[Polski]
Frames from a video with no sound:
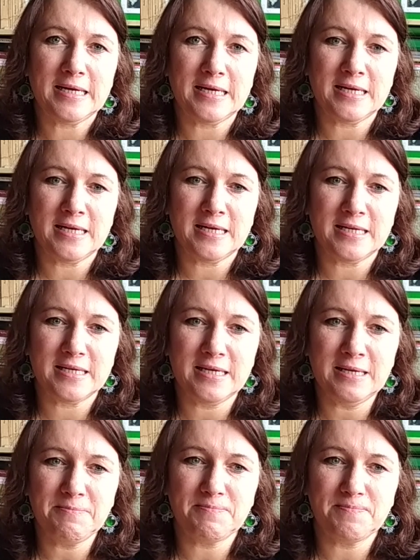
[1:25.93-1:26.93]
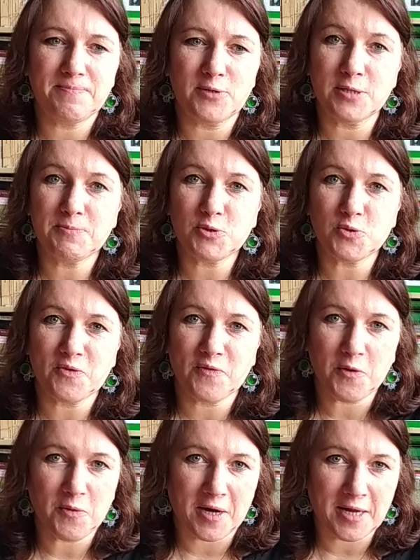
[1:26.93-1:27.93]
e, i rozpoczął
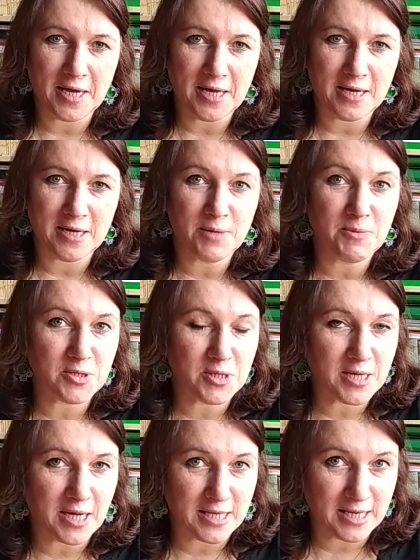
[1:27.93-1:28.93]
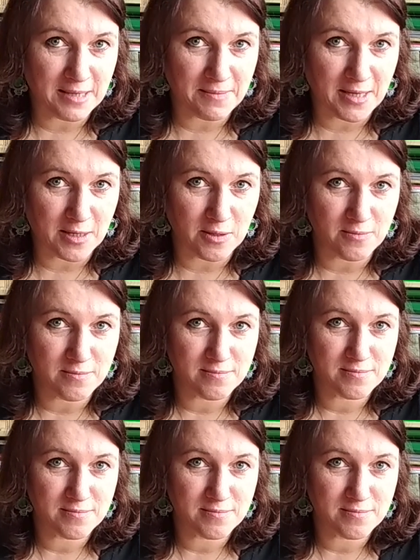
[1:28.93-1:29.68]
swoją karierę robotnika najemnego.